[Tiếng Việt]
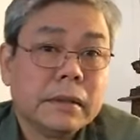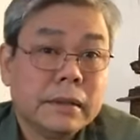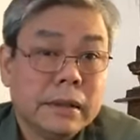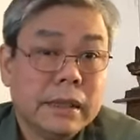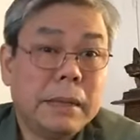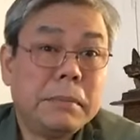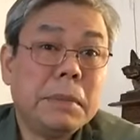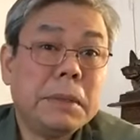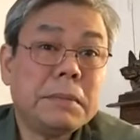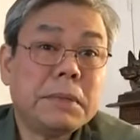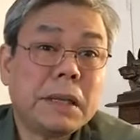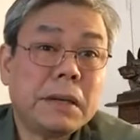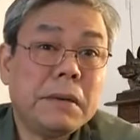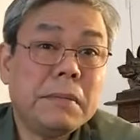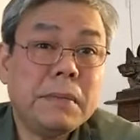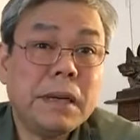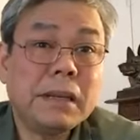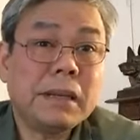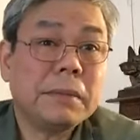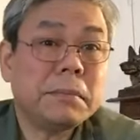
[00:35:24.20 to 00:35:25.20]
5 năm
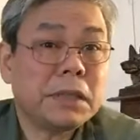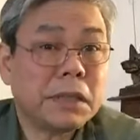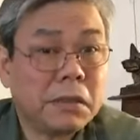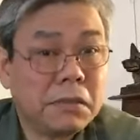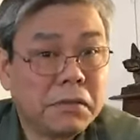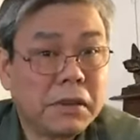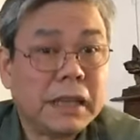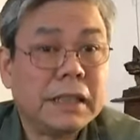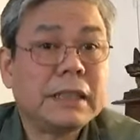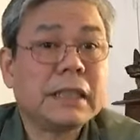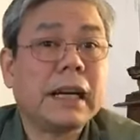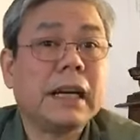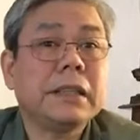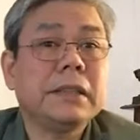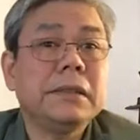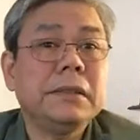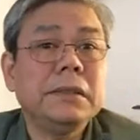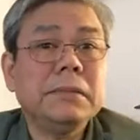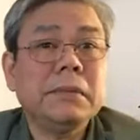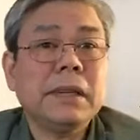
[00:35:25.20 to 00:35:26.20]
sau, 10 năm sau phải trả
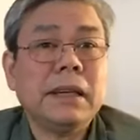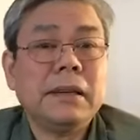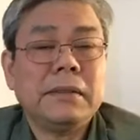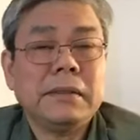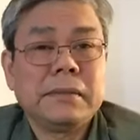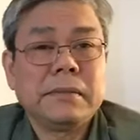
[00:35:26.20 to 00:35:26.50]
cho chúng ta.